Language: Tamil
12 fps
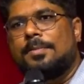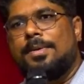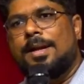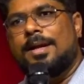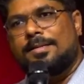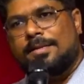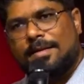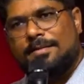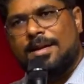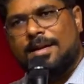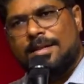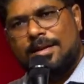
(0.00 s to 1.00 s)
பிள்ளைக்கு
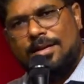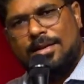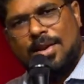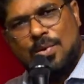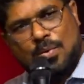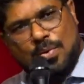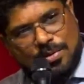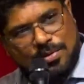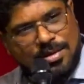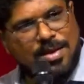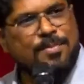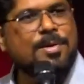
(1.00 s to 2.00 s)
தேவையானதெல்லாம்
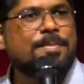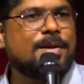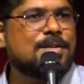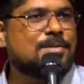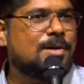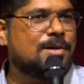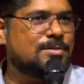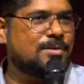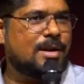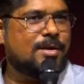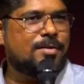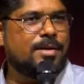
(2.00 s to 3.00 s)
கொடுத்து தான் போய் படிச்சுட்டுவான்னு
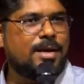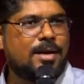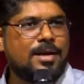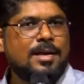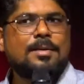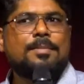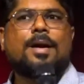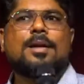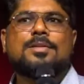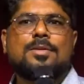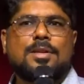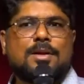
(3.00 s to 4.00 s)
சொல்கிறாங்களே வெளியே
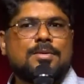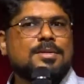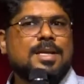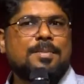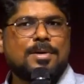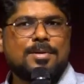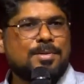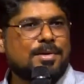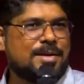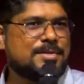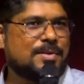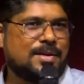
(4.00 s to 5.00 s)
படிச்சுட்டு வந்தால் அவனுக்கு சாப்பாடு
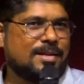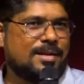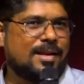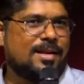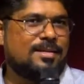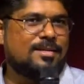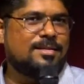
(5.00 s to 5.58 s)
கொடுக்குறேன்னு சொல்கிறது இல்லை